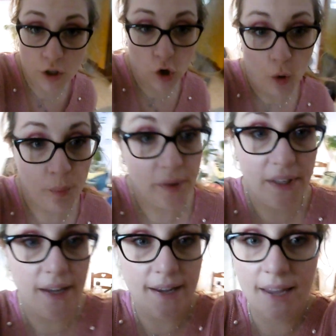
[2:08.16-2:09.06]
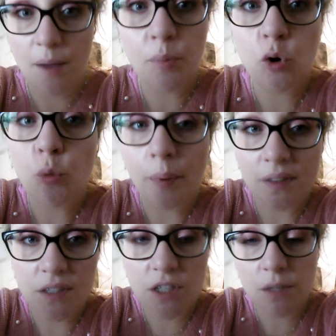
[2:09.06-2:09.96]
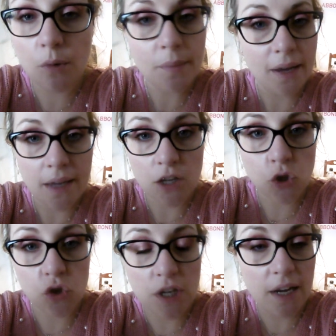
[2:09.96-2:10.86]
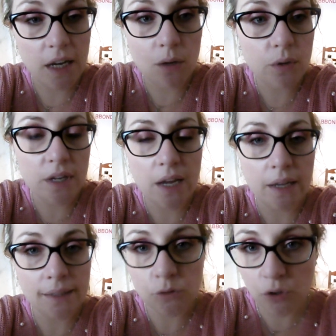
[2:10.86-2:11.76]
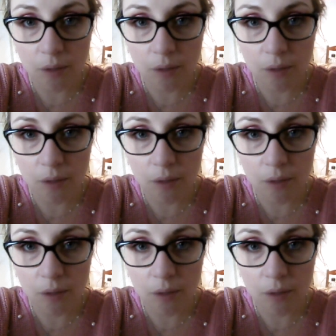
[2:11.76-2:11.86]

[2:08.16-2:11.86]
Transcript: i compiti, che è preoccupatissimo, mi ha chiesto se anche lui è andato in